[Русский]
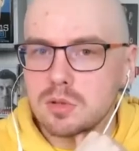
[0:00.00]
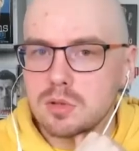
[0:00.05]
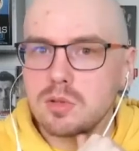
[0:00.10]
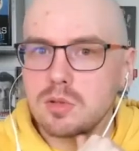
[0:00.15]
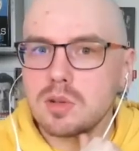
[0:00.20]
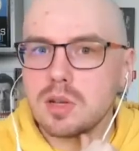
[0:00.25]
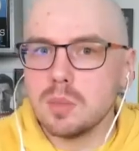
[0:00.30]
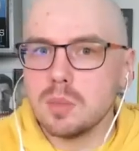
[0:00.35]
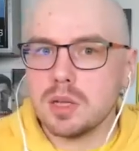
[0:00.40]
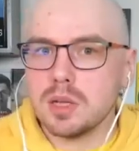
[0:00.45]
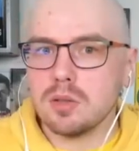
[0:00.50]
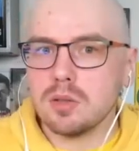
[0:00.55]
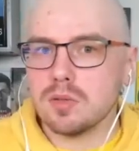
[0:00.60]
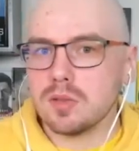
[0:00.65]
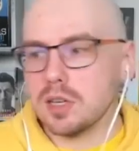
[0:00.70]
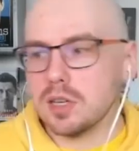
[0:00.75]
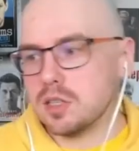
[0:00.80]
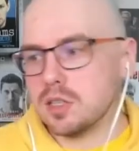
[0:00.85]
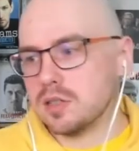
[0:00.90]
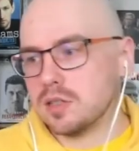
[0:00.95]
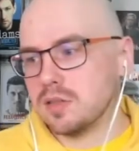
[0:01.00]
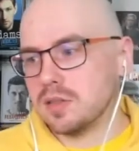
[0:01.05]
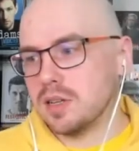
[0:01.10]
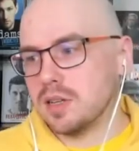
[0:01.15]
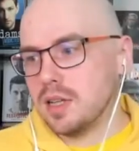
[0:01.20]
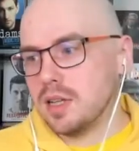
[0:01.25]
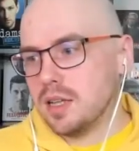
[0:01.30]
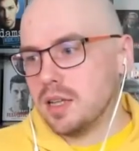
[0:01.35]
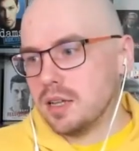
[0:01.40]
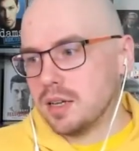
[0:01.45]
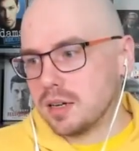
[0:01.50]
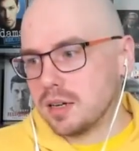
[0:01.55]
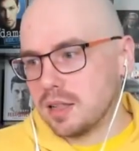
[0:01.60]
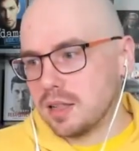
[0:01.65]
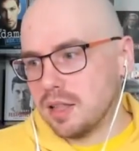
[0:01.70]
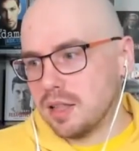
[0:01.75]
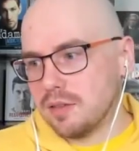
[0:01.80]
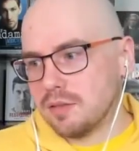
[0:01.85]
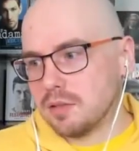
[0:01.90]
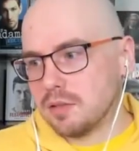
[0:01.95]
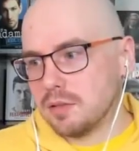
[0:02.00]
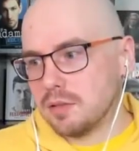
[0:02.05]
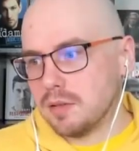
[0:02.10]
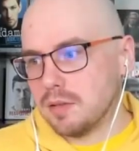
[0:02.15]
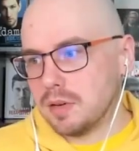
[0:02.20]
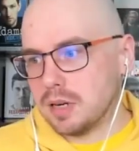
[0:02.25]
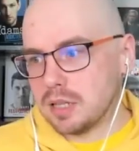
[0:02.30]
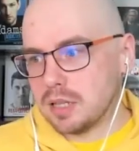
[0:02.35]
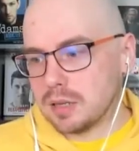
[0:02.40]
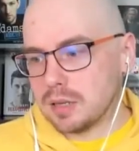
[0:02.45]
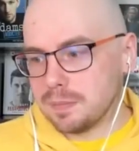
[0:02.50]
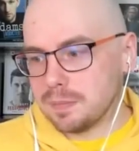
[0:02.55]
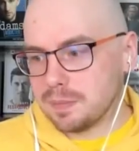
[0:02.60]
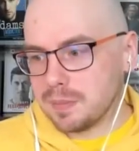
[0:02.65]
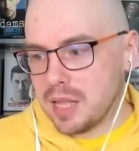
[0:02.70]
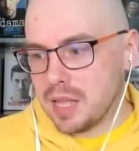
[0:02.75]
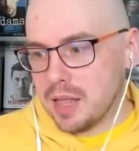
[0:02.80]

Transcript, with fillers: другую команду в качестве главного фаворита.